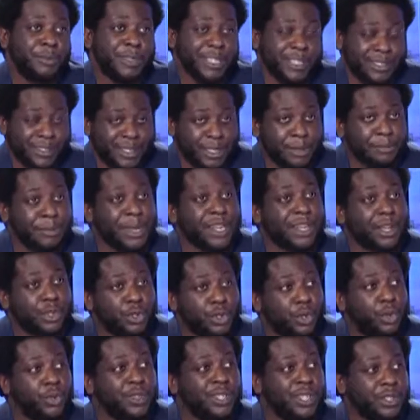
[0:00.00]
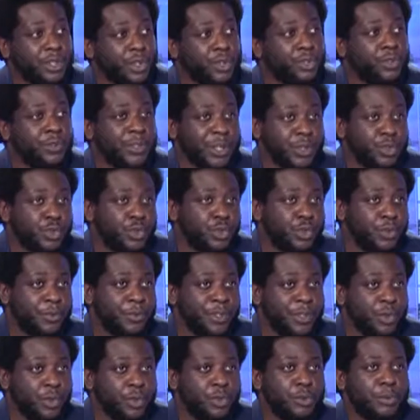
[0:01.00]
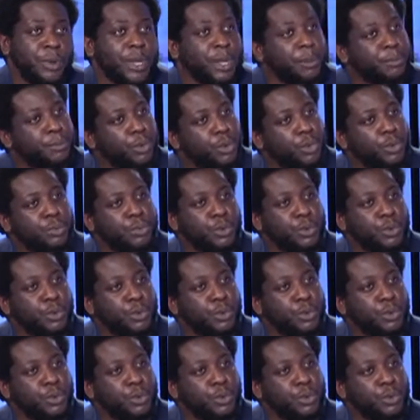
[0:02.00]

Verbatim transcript: Et c'est une manière de rentrer dans l'univers du jeu vidéo de manière beaucoup.